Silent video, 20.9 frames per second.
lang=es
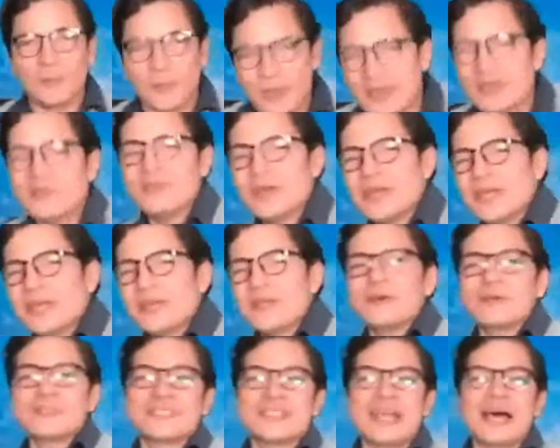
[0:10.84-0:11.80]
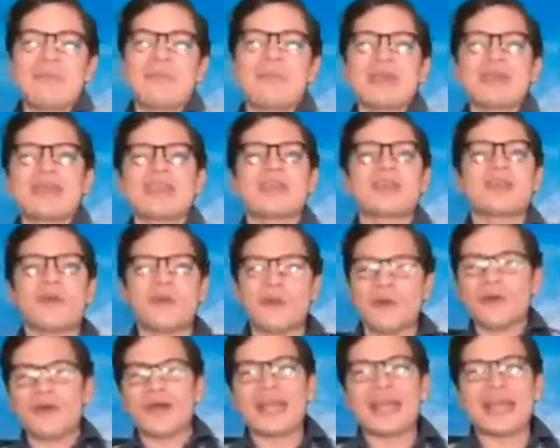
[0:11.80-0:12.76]
Bienvenidos a México,
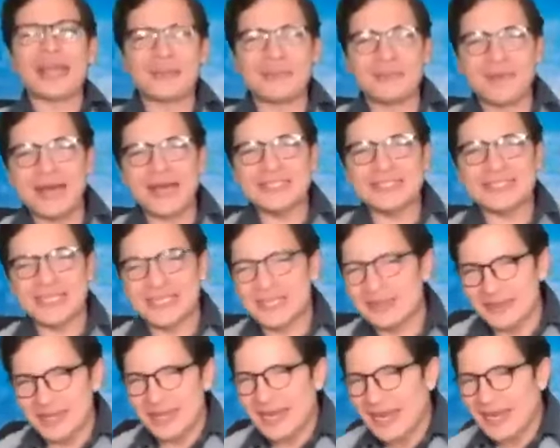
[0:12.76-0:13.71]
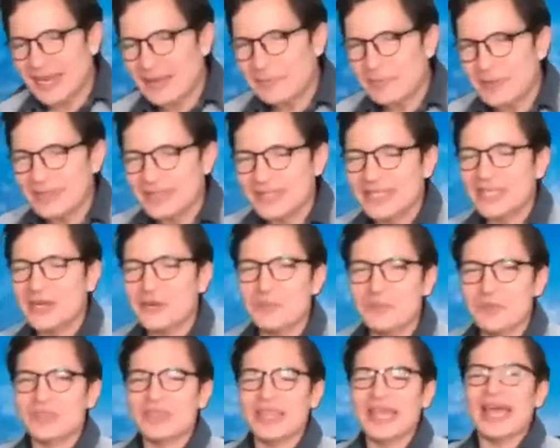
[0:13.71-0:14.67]
el marcha de manera rápida. Te quiero
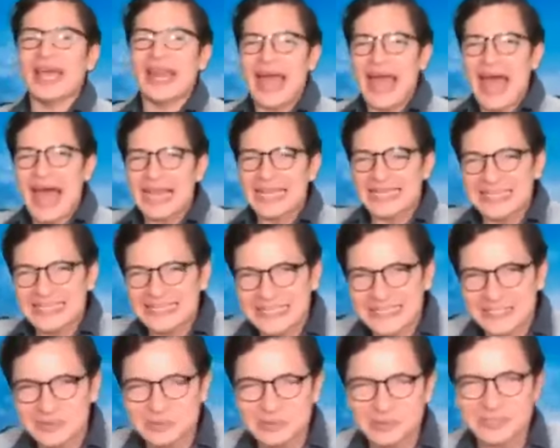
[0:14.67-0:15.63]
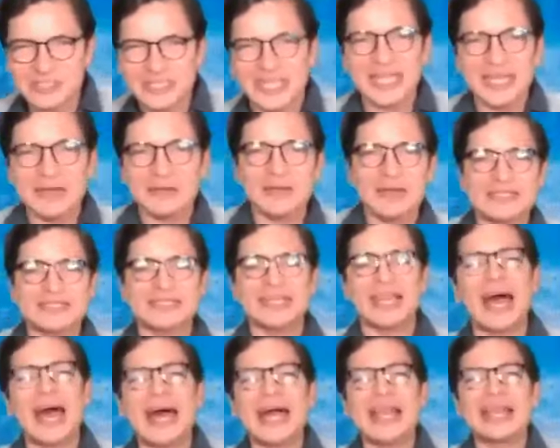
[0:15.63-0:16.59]
invitar a que te suscribas
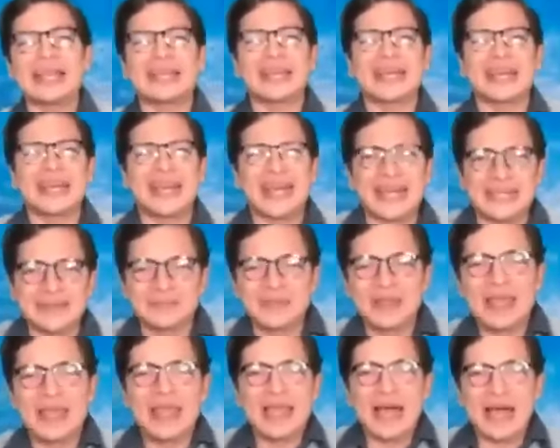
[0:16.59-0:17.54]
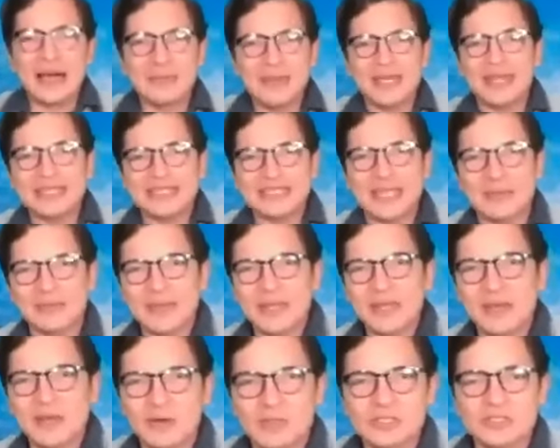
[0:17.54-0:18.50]
al canal. Amigas y
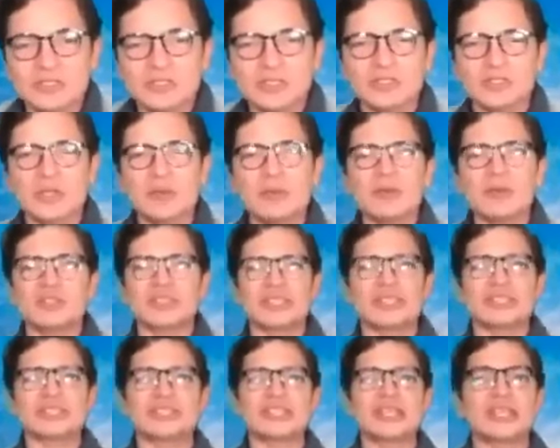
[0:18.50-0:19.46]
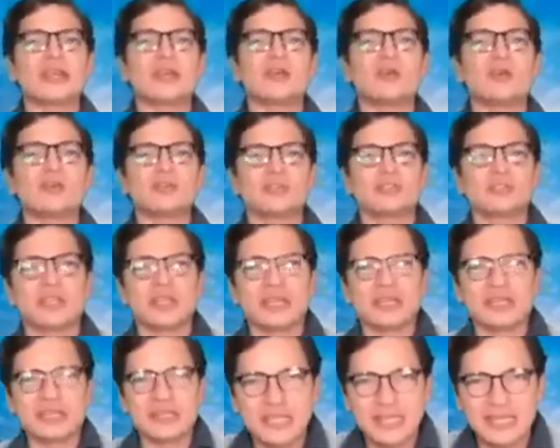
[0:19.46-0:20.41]
amigos, somos testigos
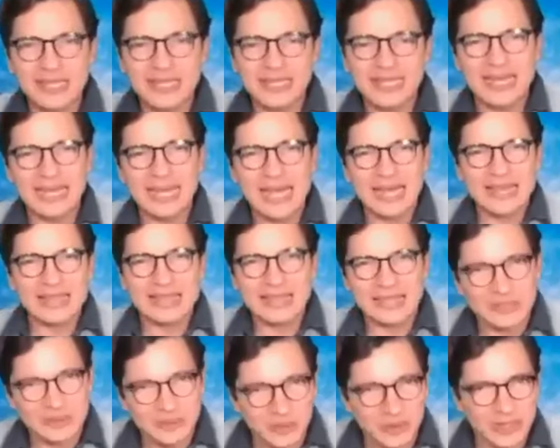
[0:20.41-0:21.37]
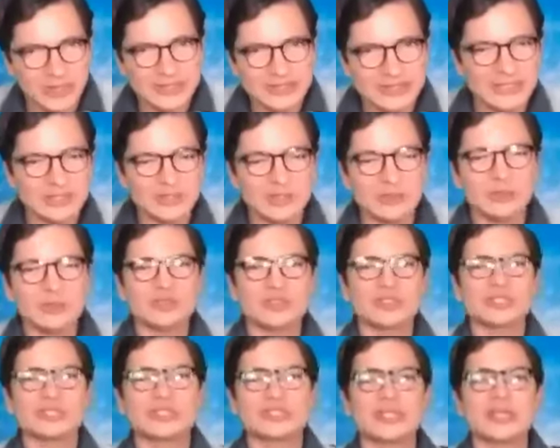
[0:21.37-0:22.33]
de la delincuencia. Somos
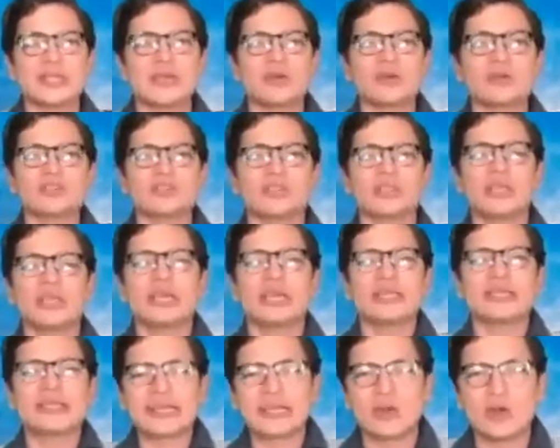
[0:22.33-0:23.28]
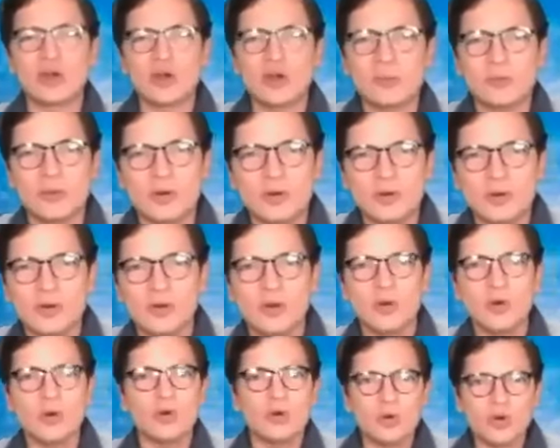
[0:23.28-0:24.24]
testigos de cómo
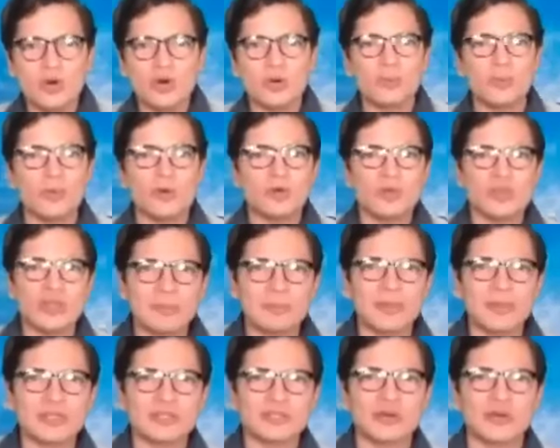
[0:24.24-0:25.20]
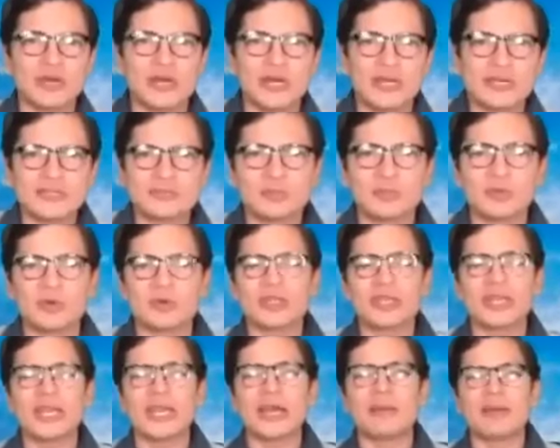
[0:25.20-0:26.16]
un grupo de personas
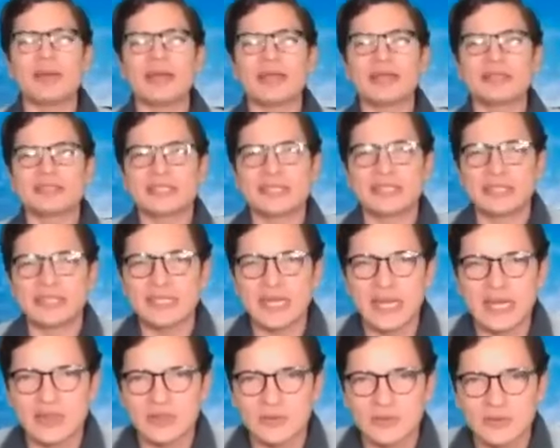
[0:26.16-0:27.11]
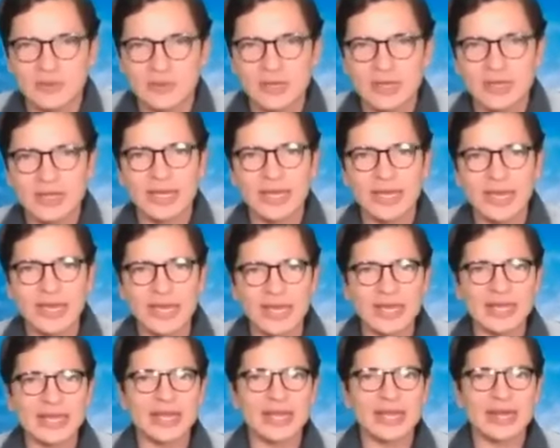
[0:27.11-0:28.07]
podría haber incendiado
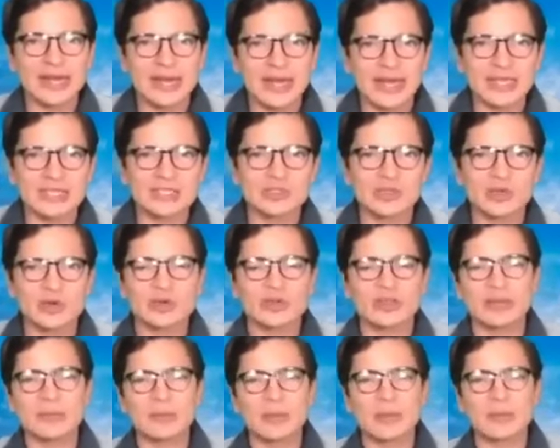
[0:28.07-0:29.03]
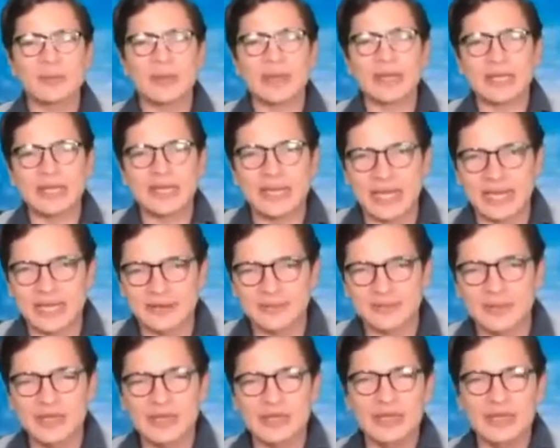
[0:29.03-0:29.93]
el rancho de Pepe Aguilar.